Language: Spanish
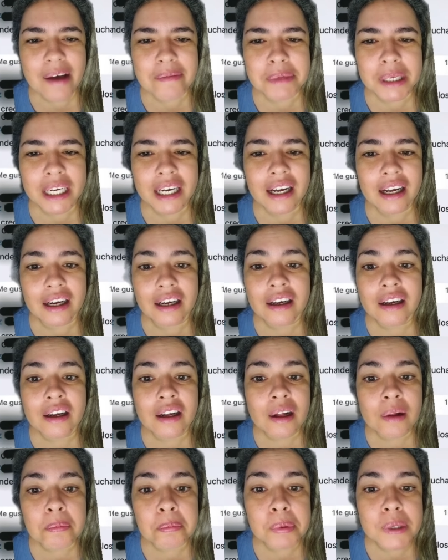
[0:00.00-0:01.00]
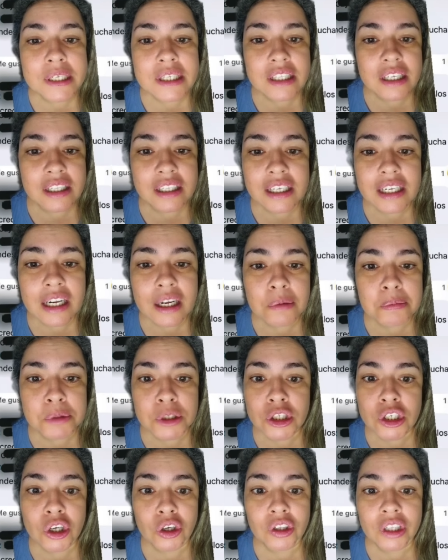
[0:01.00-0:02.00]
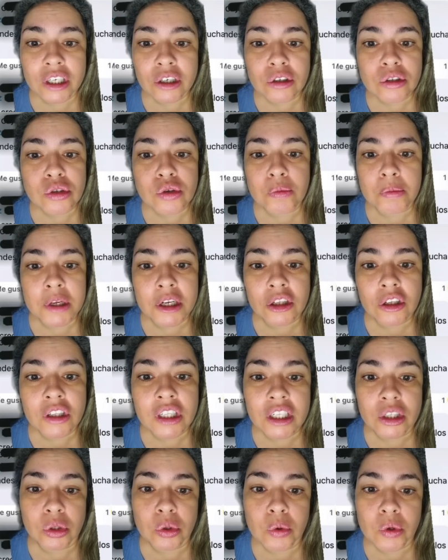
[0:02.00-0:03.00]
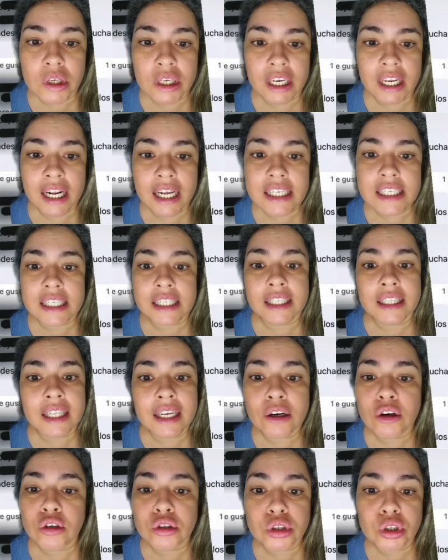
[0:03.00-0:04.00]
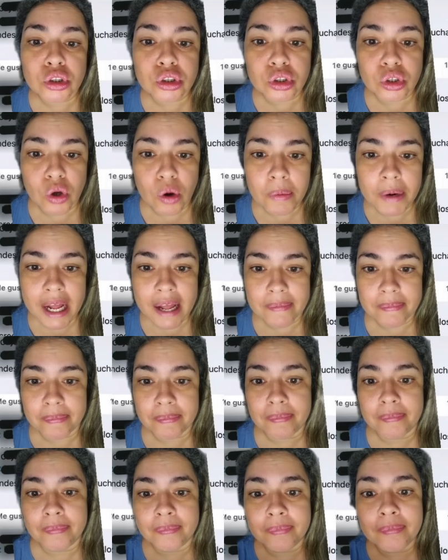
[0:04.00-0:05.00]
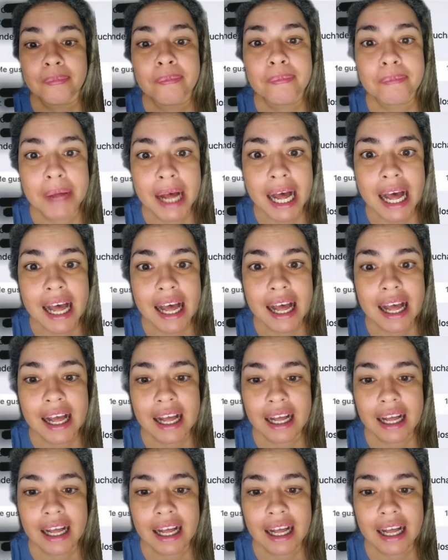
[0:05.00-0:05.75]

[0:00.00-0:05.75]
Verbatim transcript: amiga, pues tienes la opción de consumir donde tú quieras, negocios sobra. ¿pa?